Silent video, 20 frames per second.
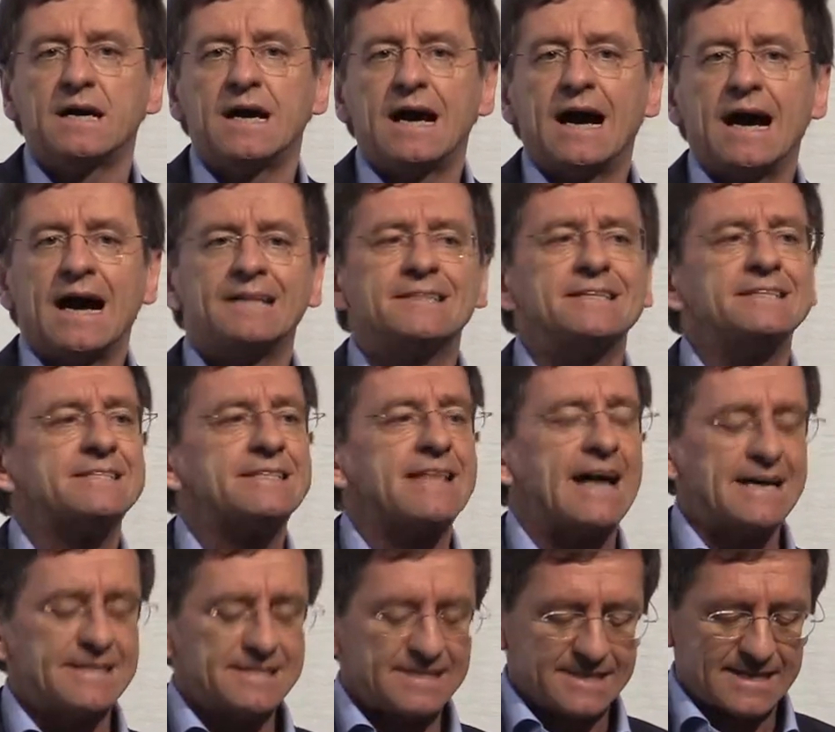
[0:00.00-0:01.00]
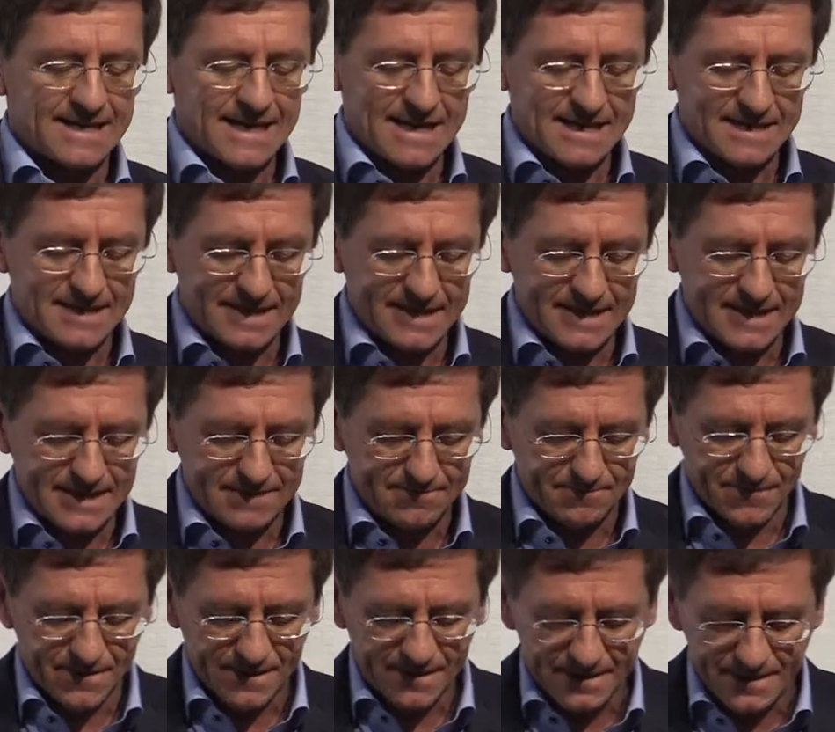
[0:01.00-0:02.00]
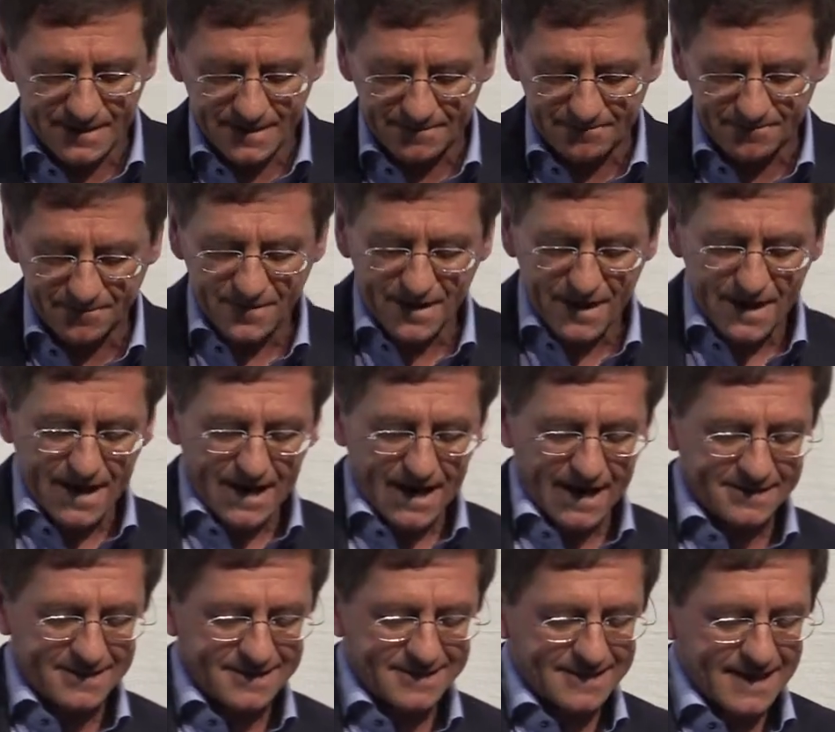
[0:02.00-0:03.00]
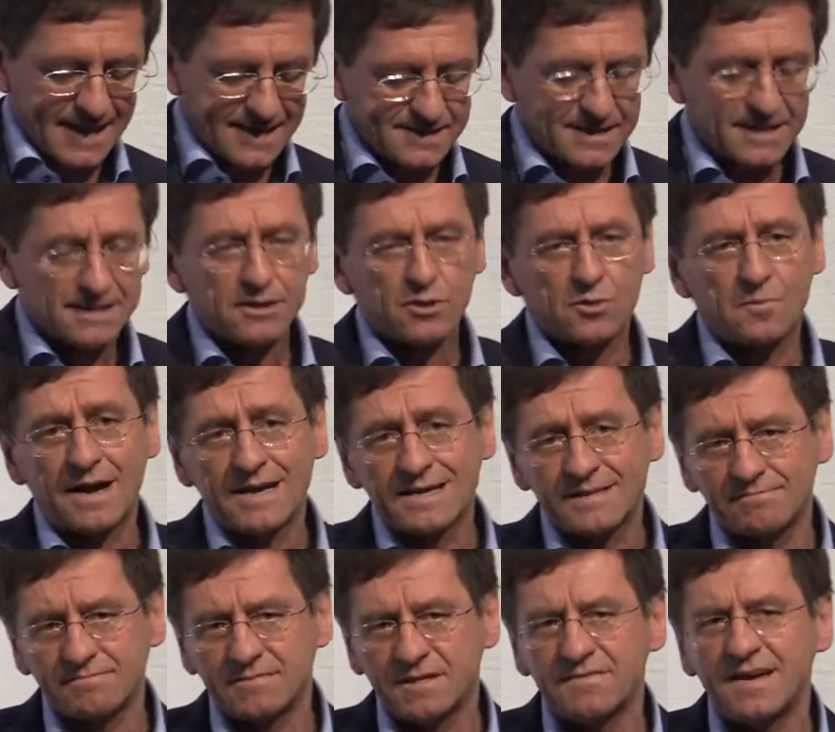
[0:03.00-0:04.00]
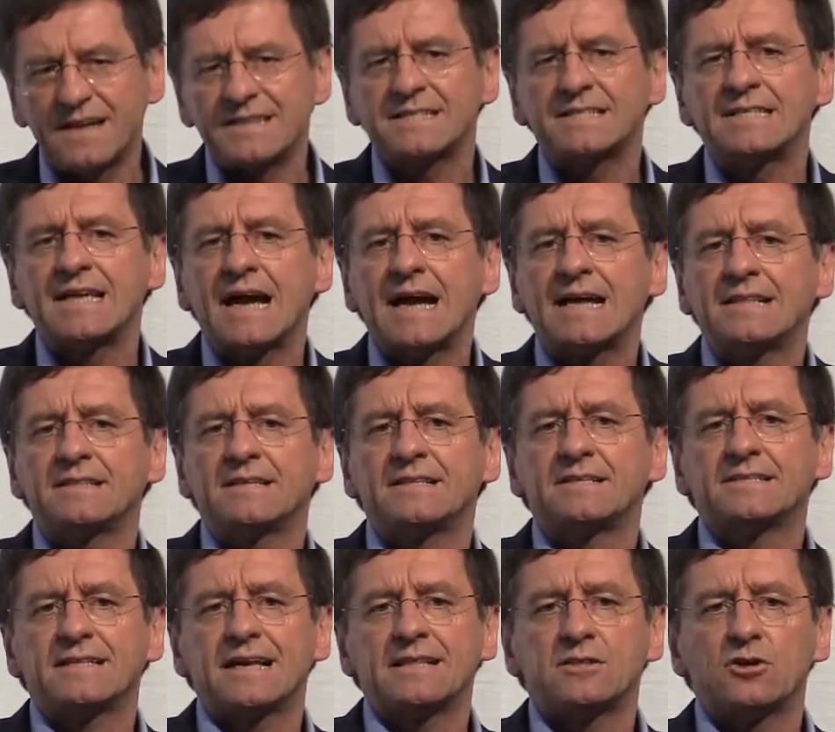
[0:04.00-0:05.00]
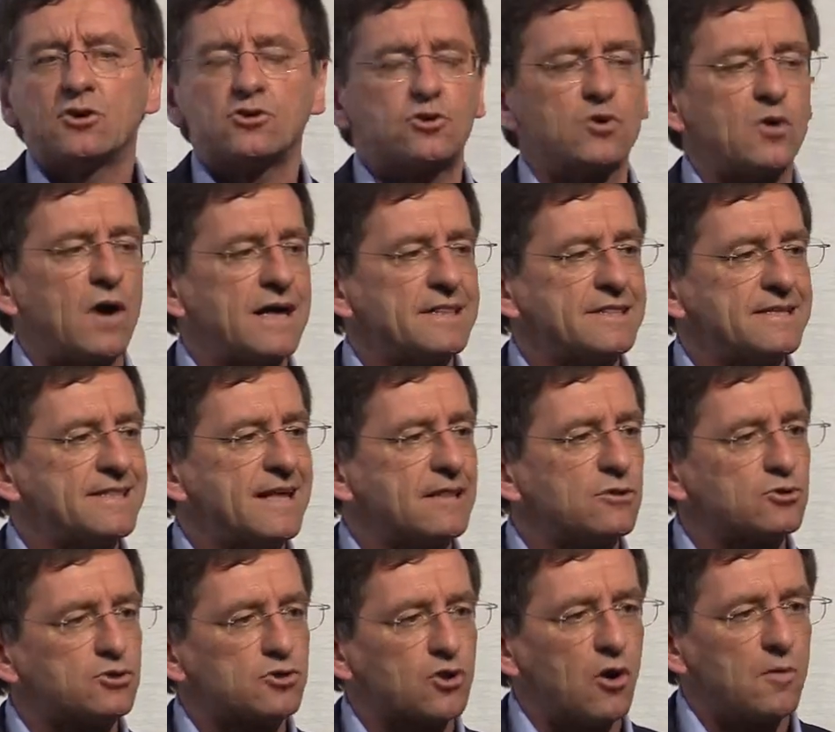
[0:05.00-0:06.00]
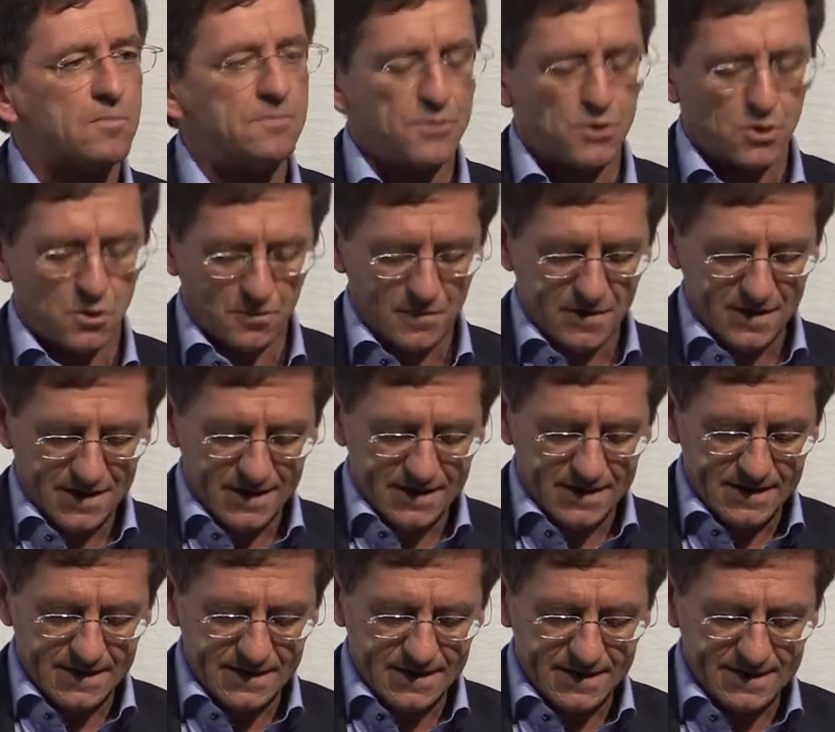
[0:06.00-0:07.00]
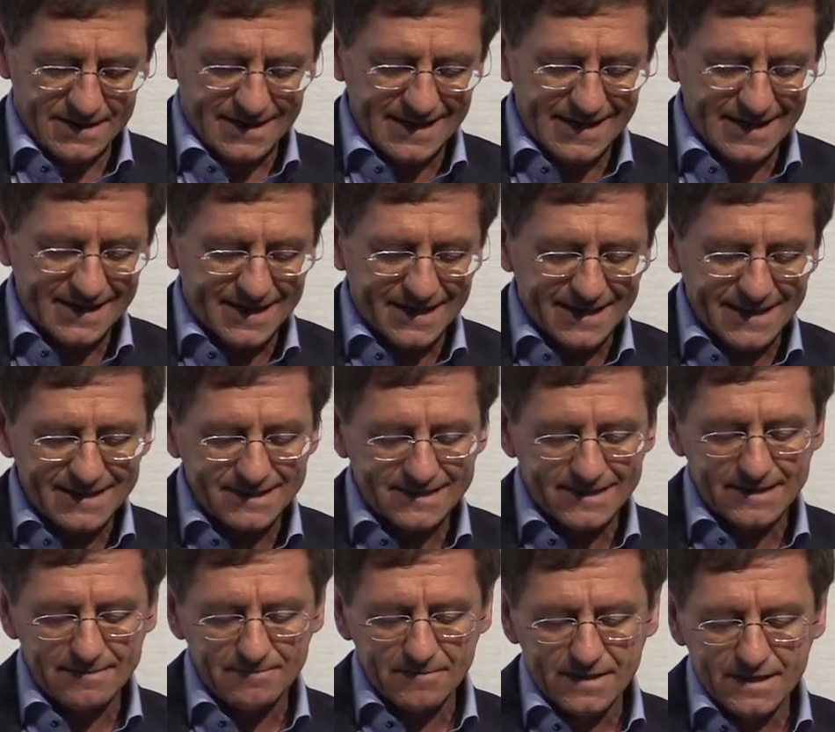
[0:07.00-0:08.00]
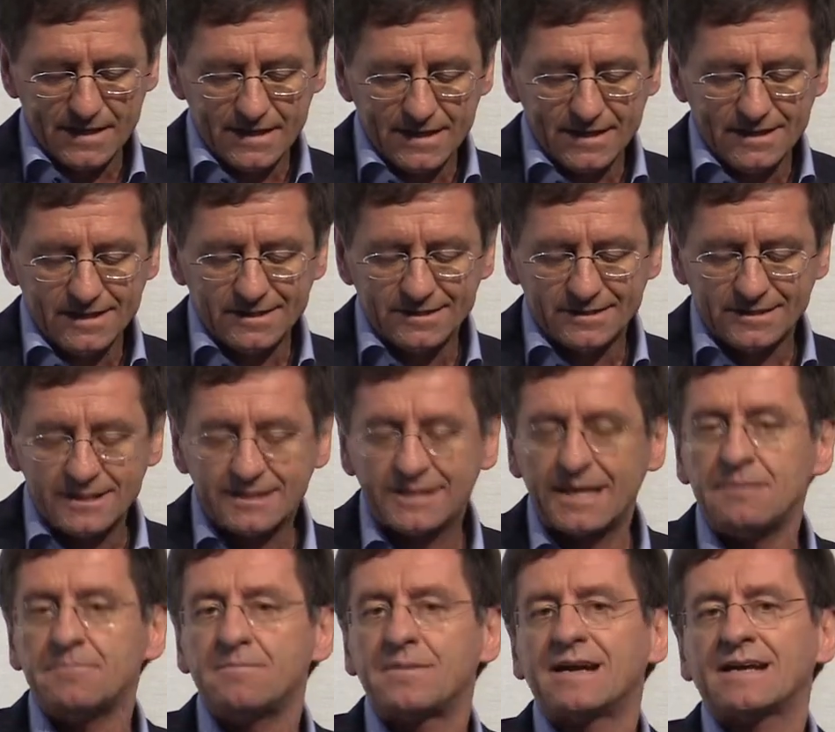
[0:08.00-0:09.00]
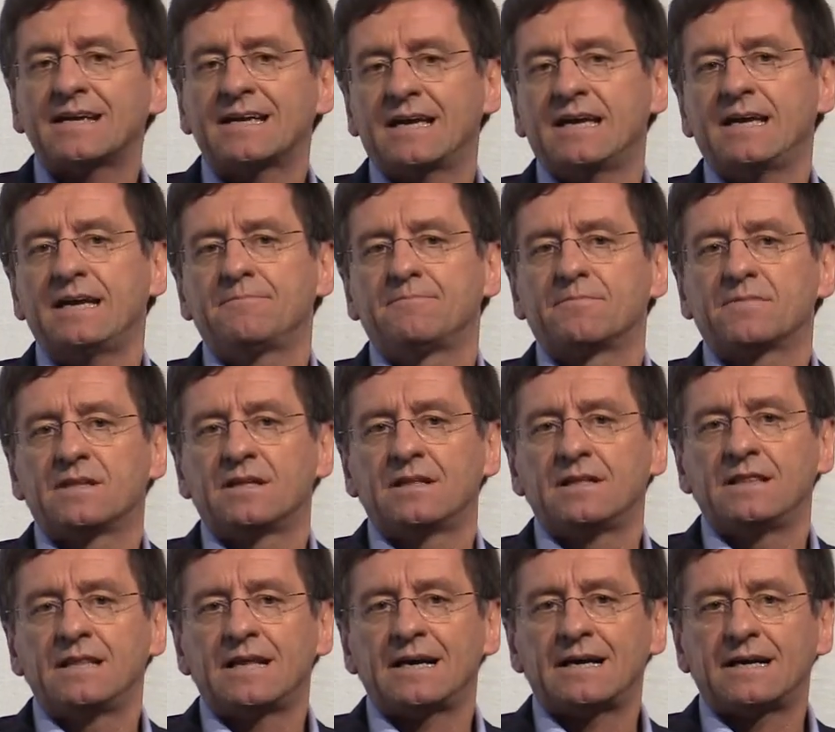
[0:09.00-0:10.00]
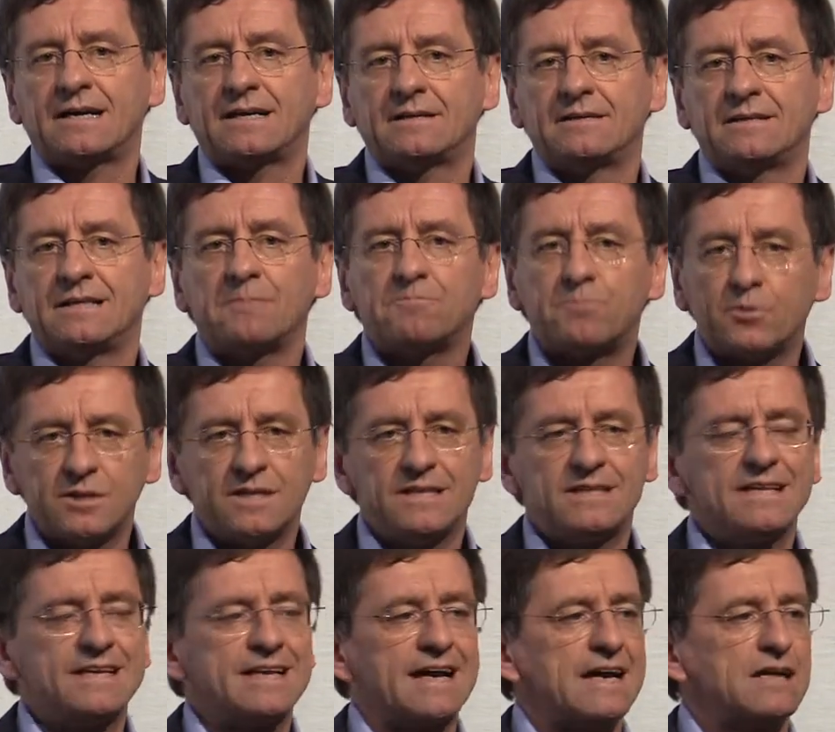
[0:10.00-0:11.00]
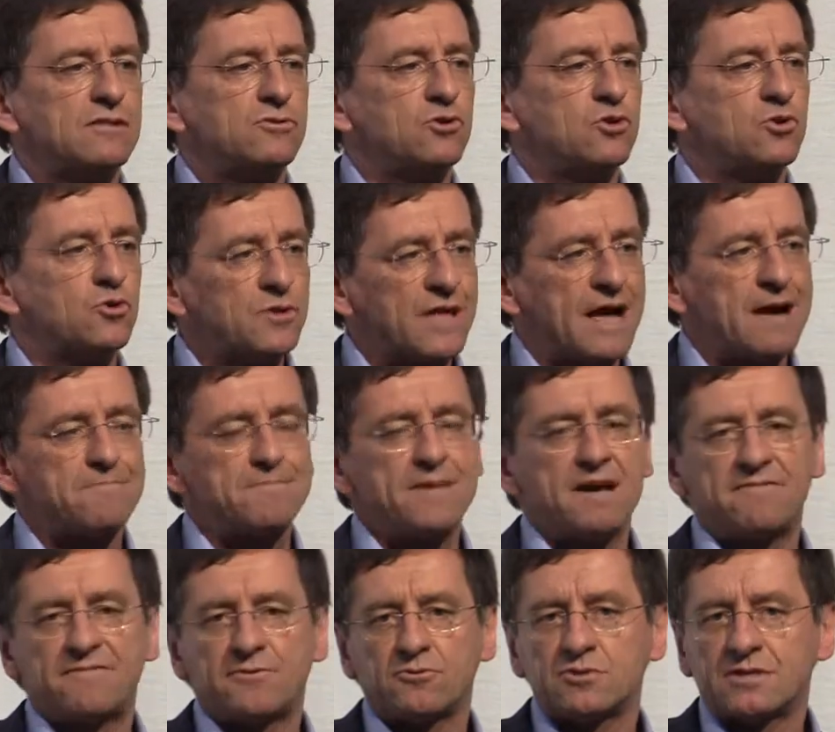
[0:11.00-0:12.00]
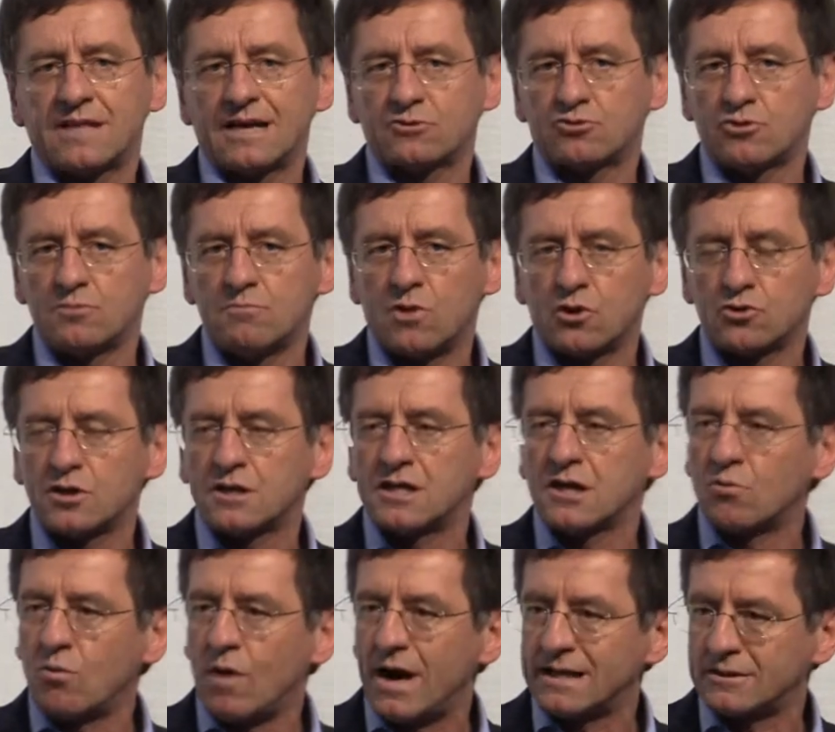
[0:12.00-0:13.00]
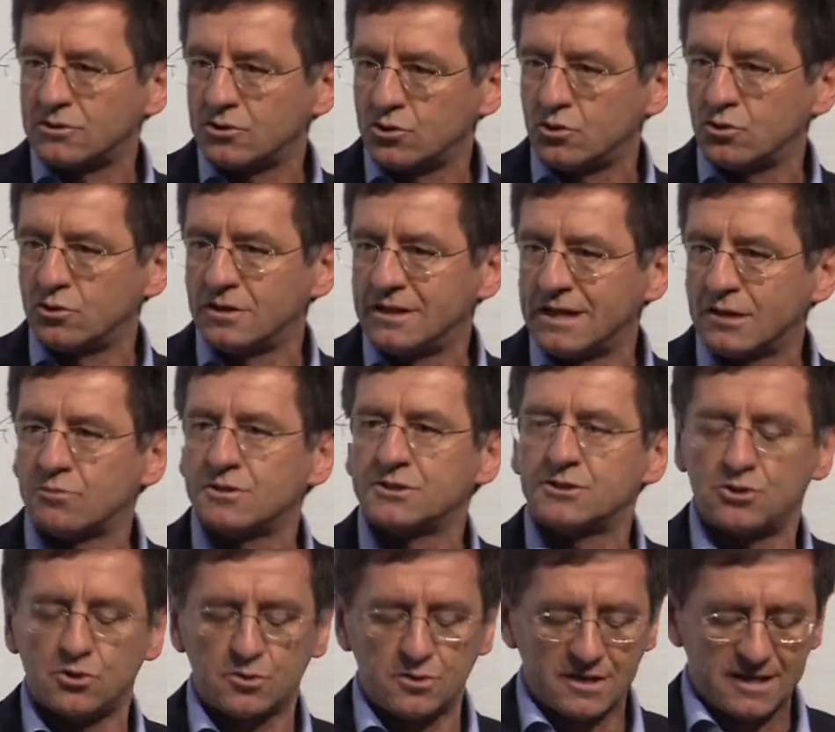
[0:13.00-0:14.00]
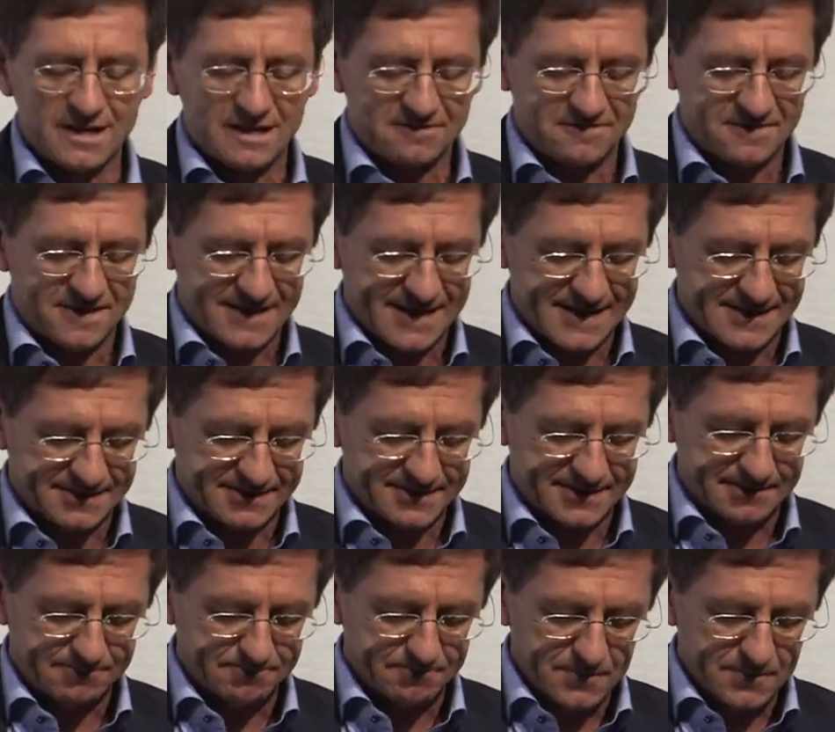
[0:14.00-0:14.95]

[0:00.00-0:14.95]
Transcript: A distanza di, eh, a distanza di ormai diversi anni, di 7-8 anni dallo scoppio eh, della crisi, ci sembra che la, la politica non abbia affrontato in modo adeguato le questioni della finanza.